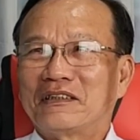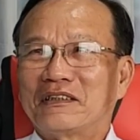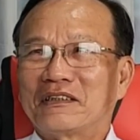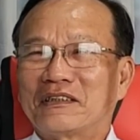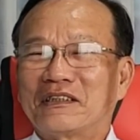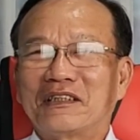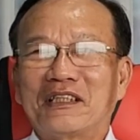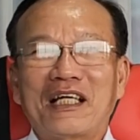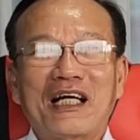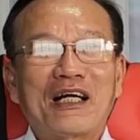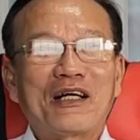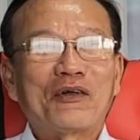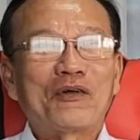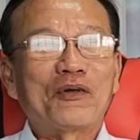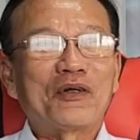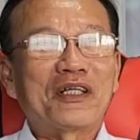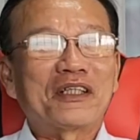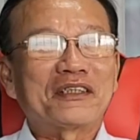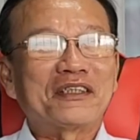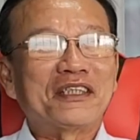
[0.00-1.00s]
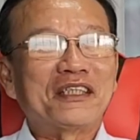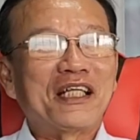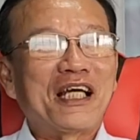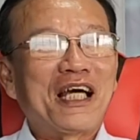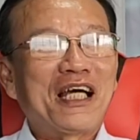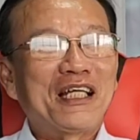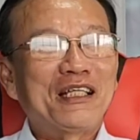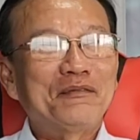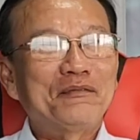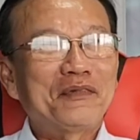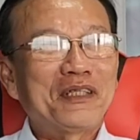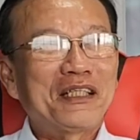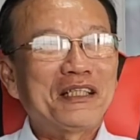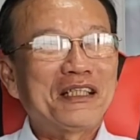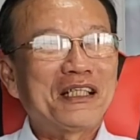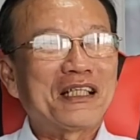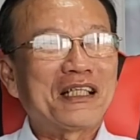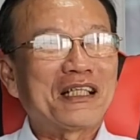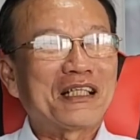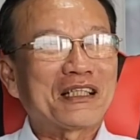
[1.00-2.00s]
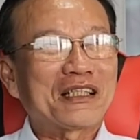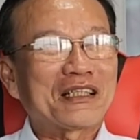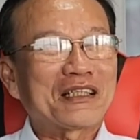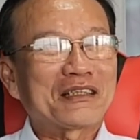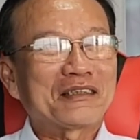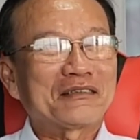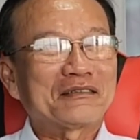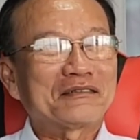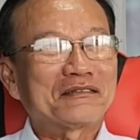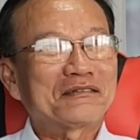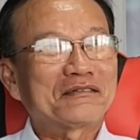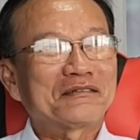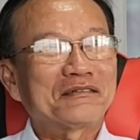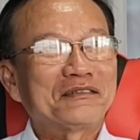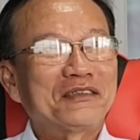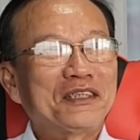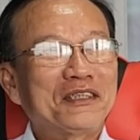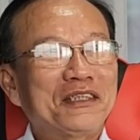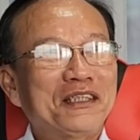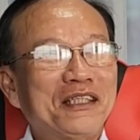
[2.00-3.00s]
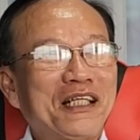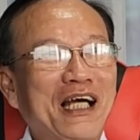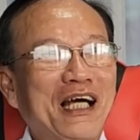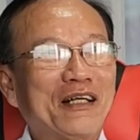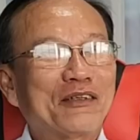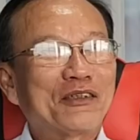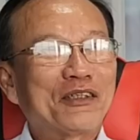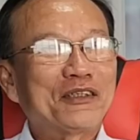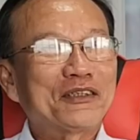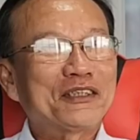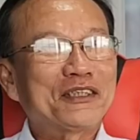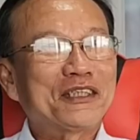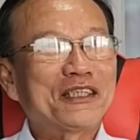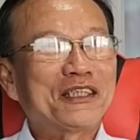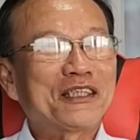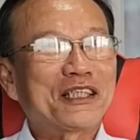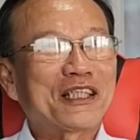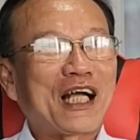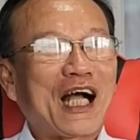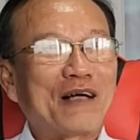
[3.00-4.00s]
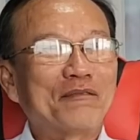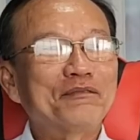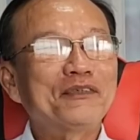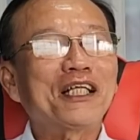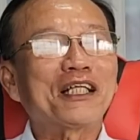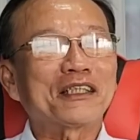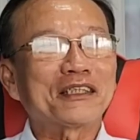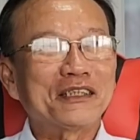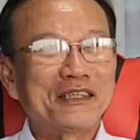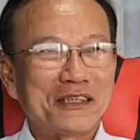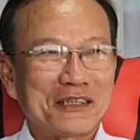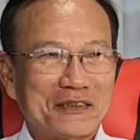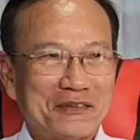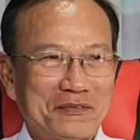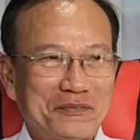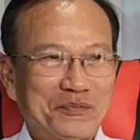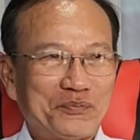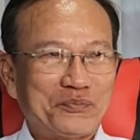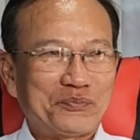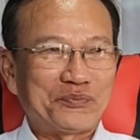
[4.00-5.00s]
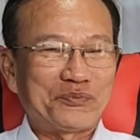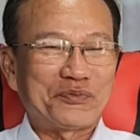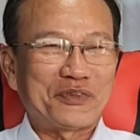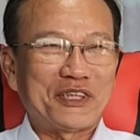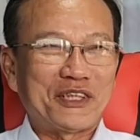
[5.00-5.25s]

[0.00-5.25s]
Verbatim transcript: người nào à, chị em hay là ừ, như thế nào đó thì cảm nhận được yeah. Dạ.